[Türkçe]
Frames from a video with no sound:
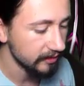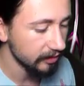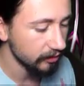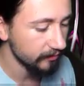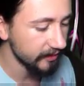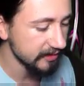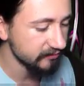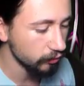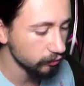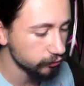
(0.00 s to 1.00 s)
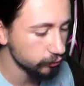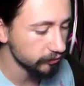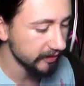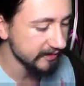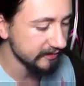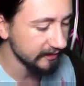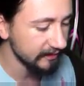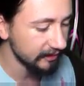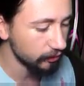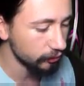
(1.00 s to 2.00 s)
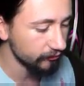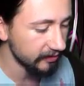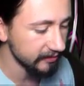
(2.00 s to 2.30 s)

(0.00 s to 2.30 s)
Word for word: Ya, biraz walkthrough tarzında ilerliyorum